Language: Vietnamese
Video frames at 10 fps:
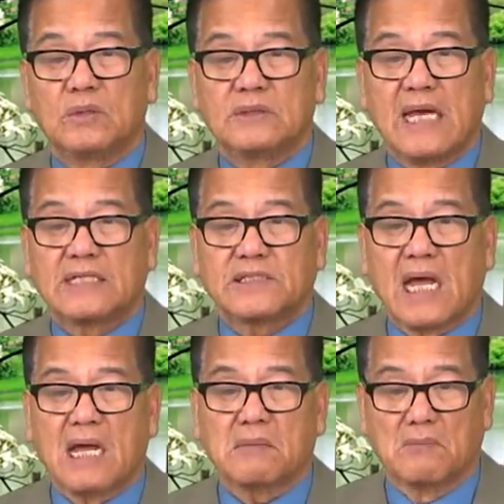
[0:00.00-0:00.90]
gia
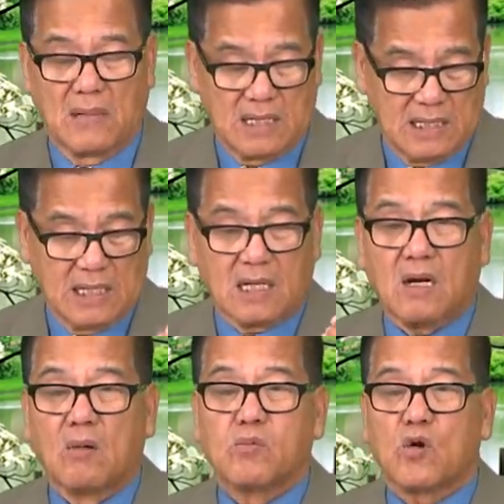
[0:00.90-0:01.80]
trang mà lại
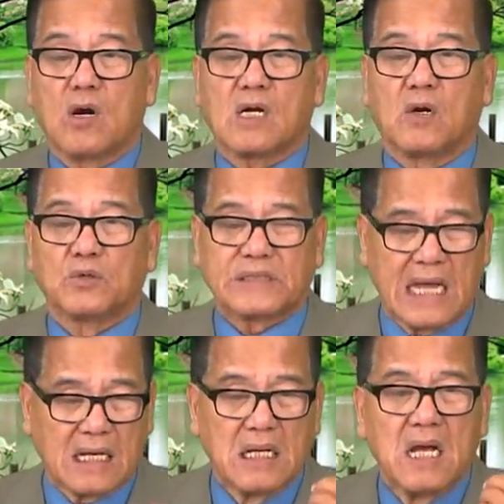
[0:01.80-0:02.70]
không có khẩu
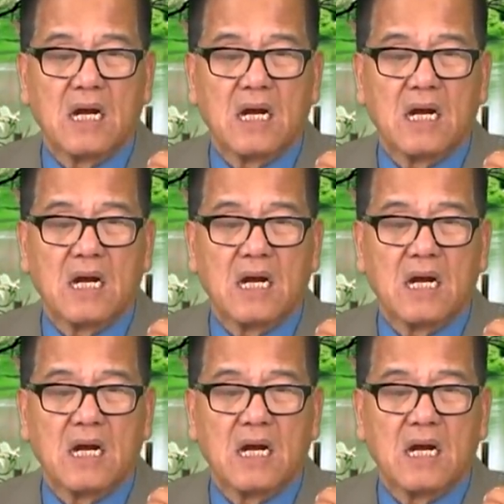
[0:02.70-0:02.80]
trang,